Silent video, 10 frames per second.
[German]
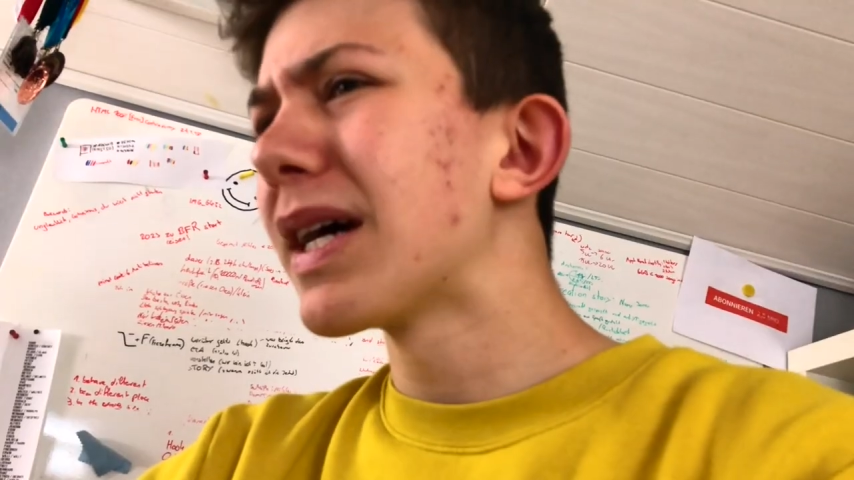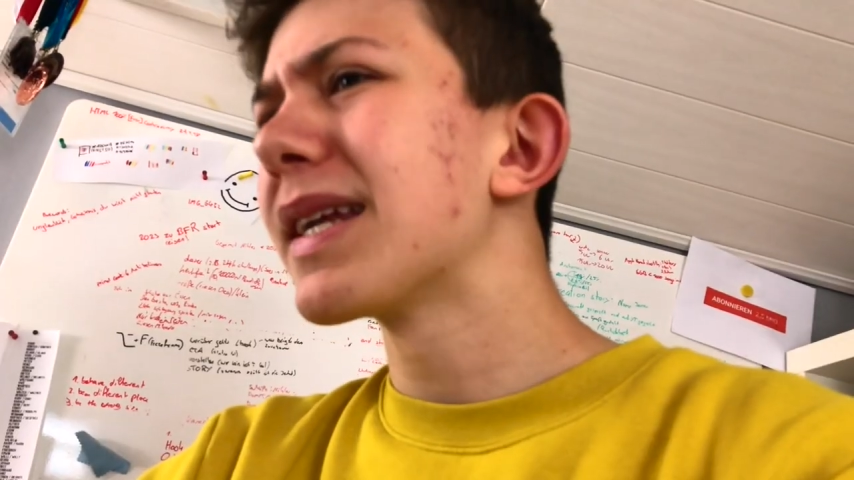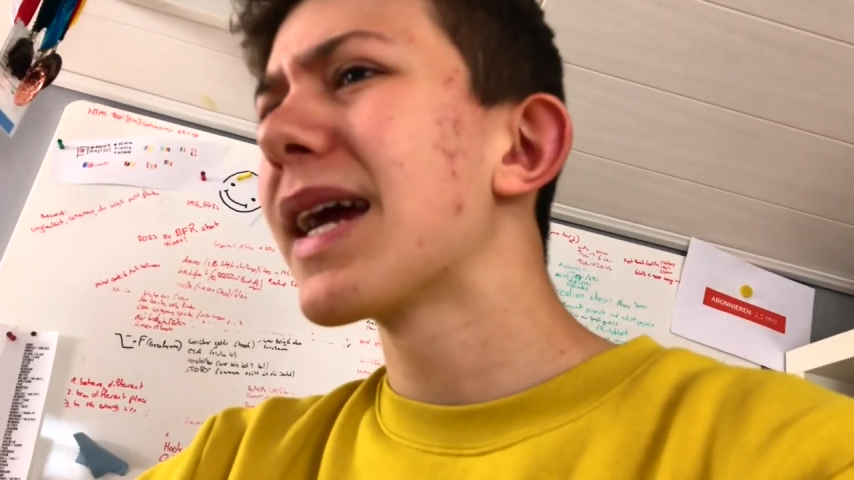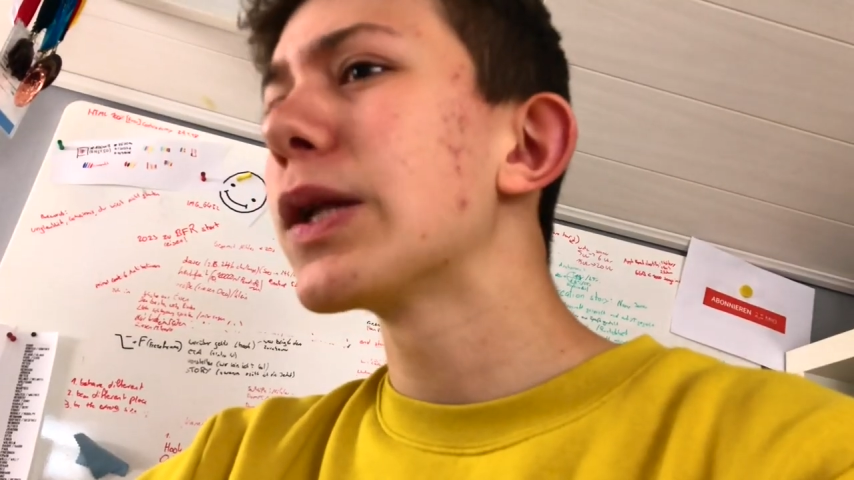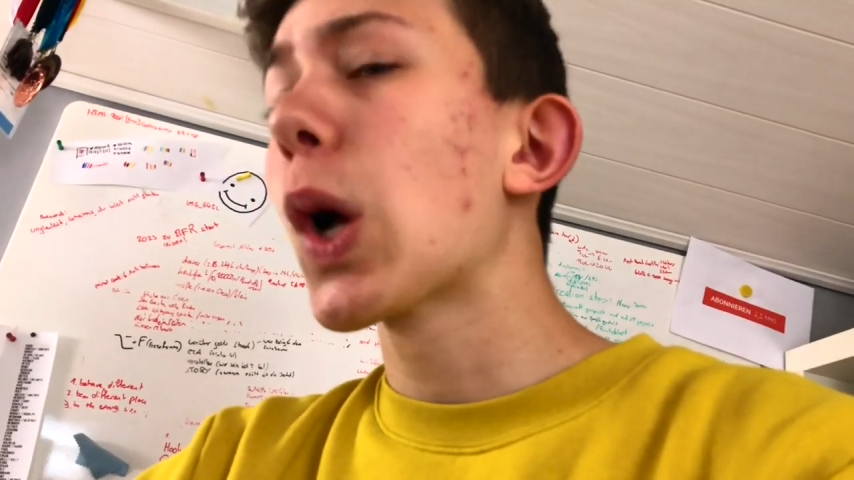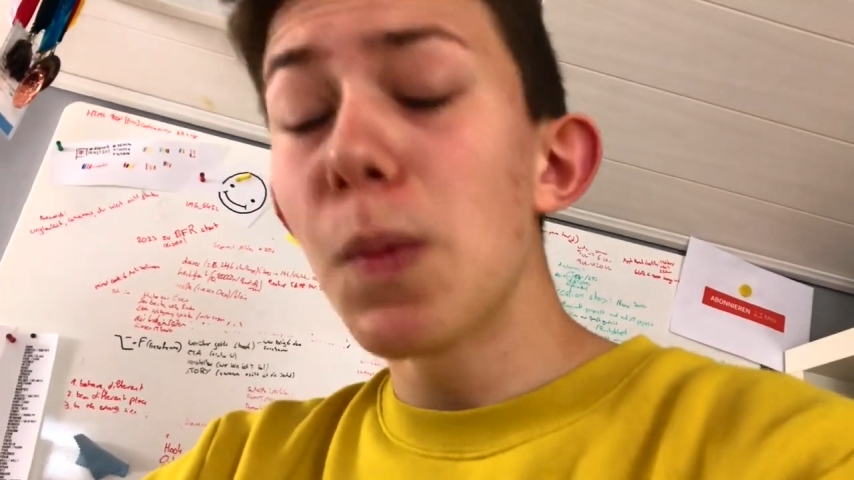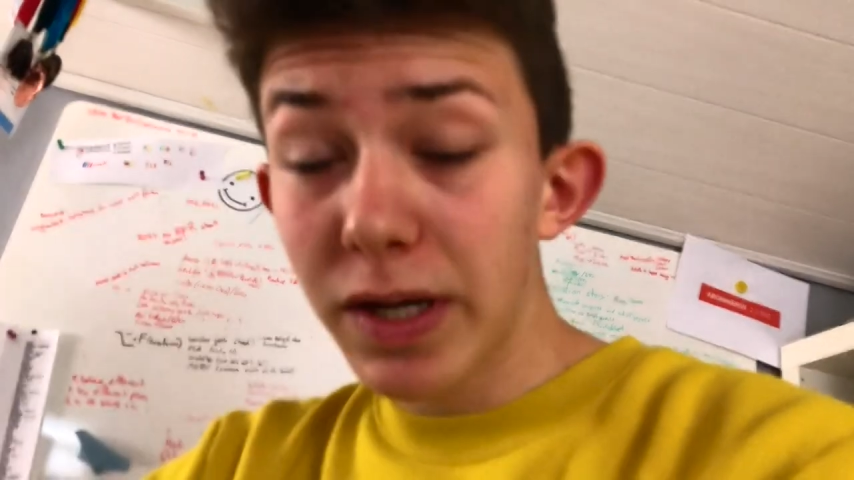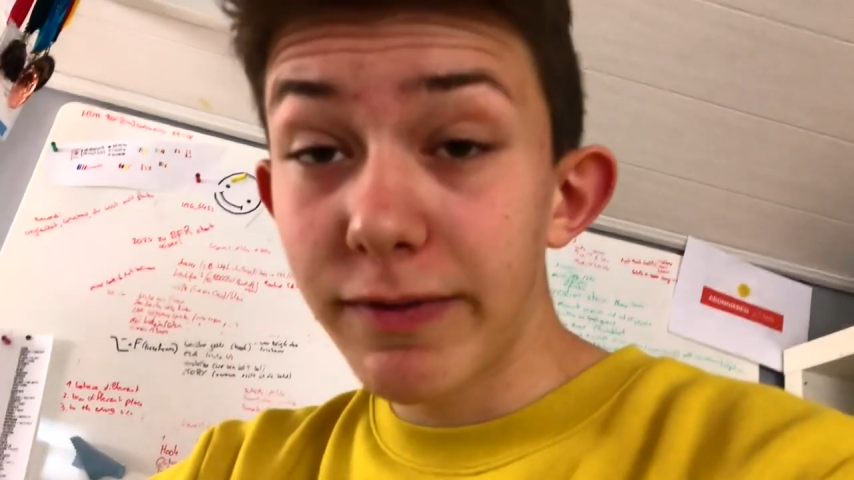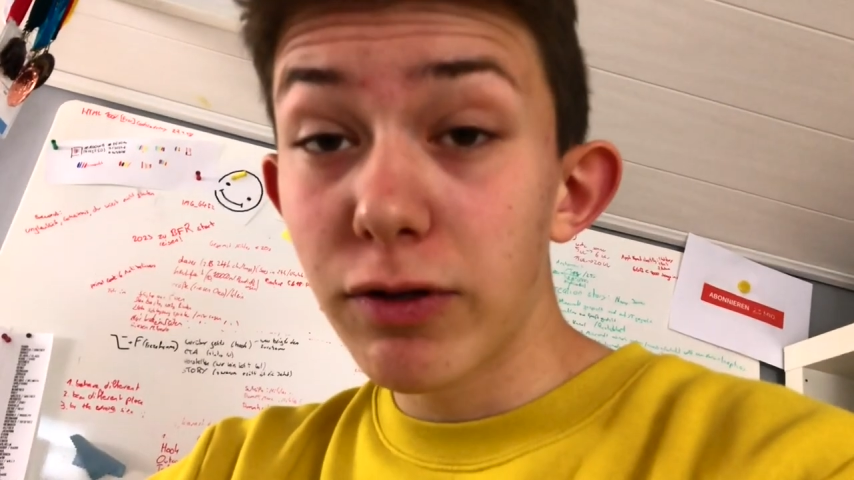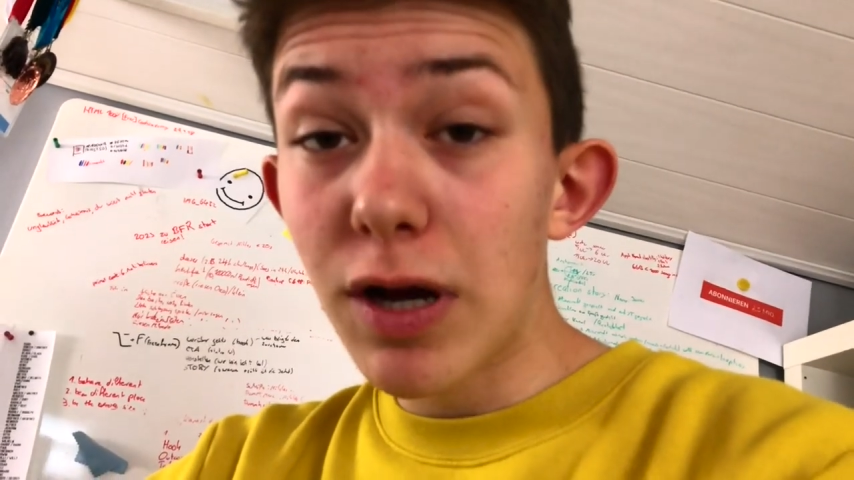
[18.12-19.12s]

ist eigentlich eher ein Comedy-Video,